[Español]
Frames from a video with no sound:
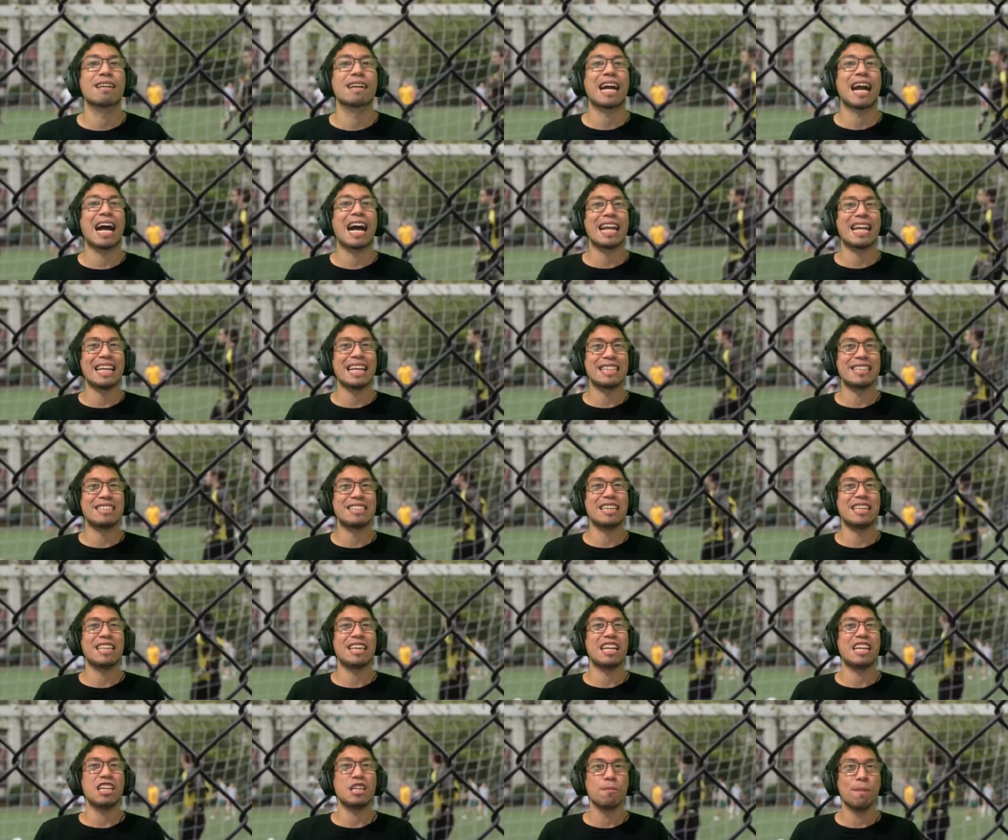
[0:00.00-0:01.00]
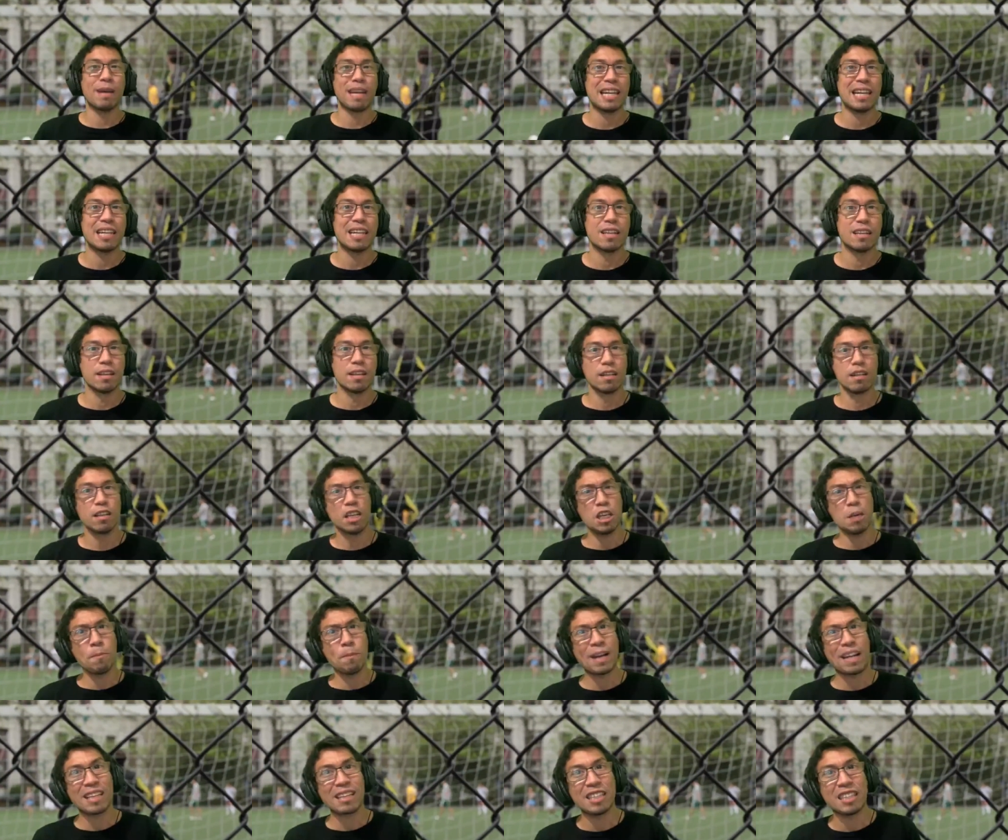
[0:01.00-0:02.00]
carece de nivel.
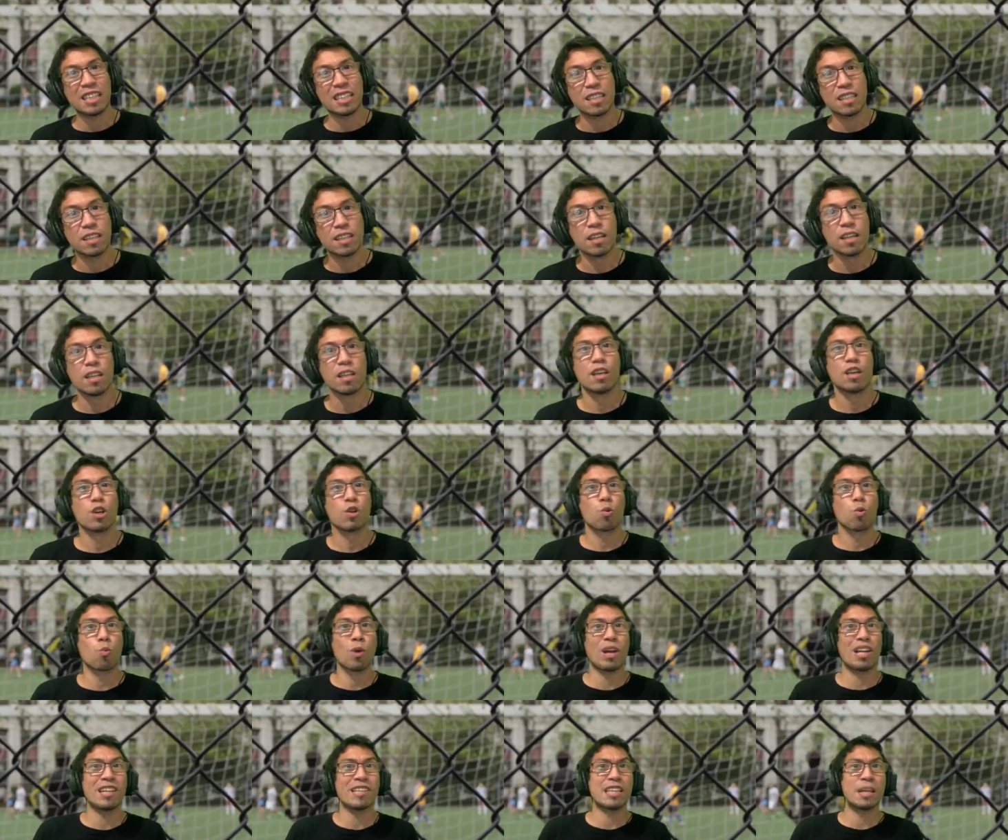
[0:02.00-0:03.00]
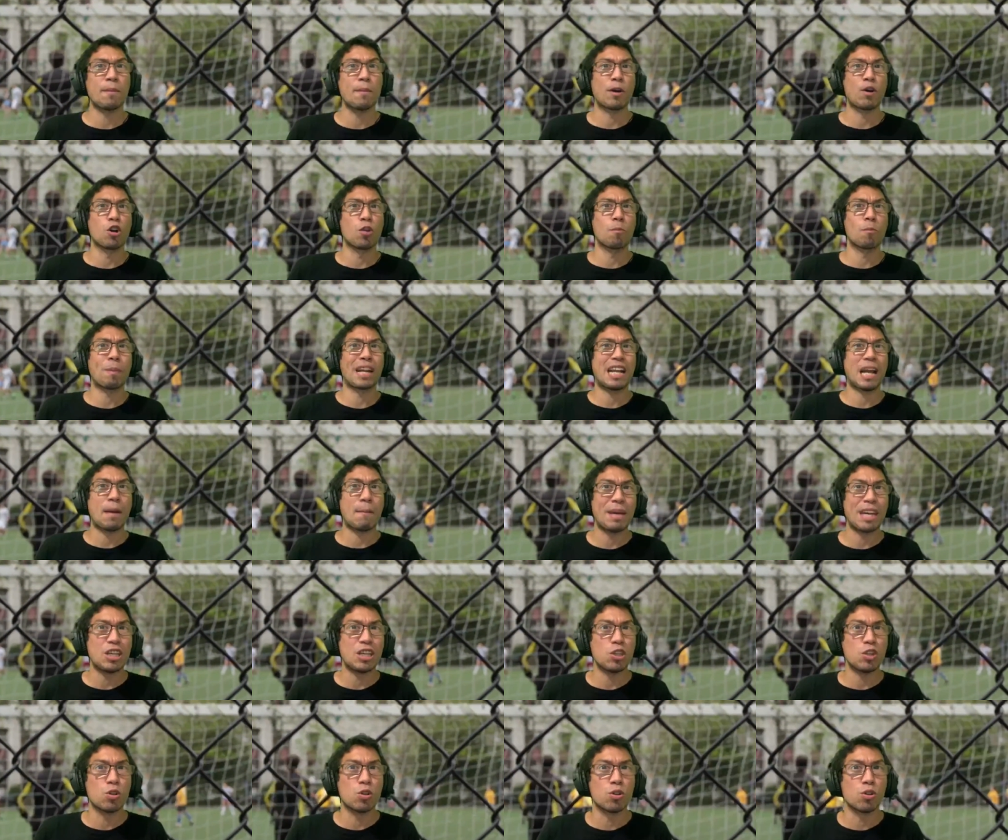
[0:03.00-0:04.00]
Y para ti, ¿cuál es el mejor
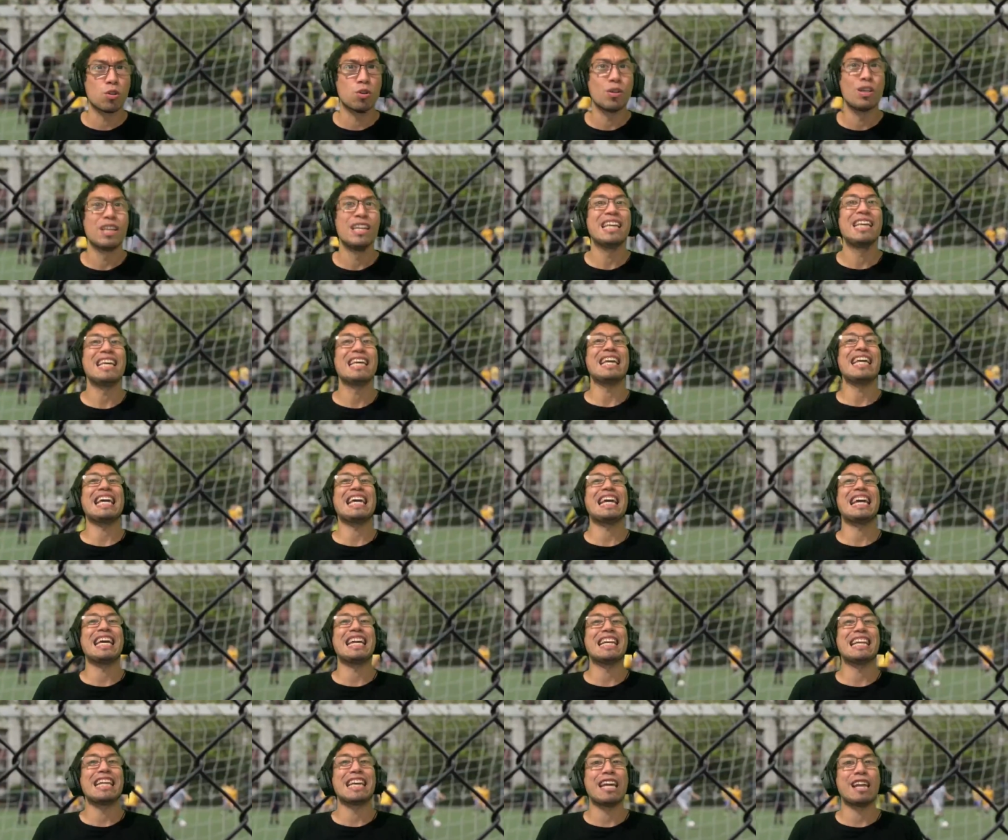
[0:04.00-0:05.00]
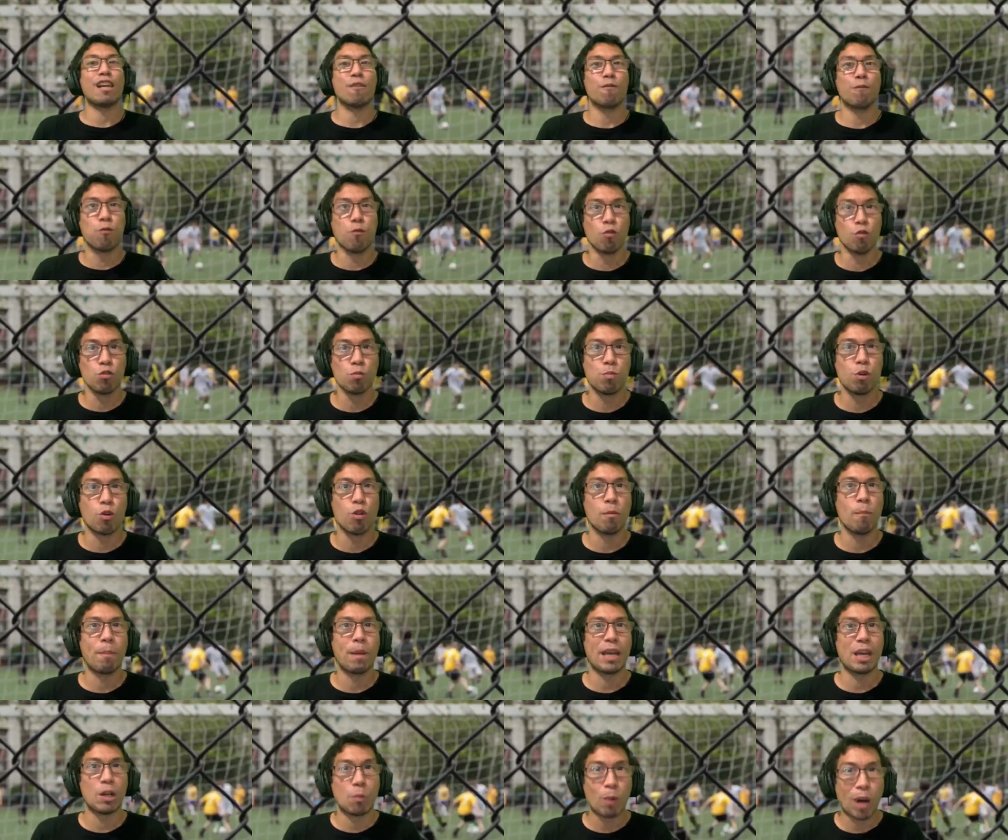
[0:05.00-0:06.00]
panameño en el fútbol
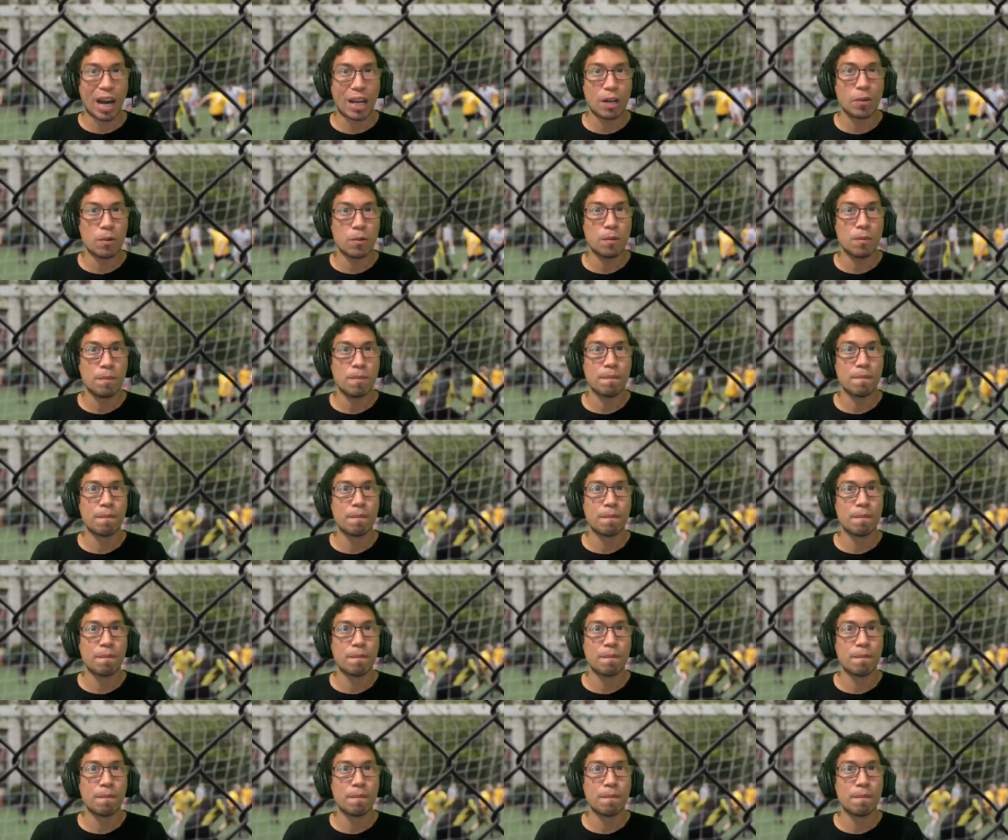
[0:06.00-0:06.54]
peruano.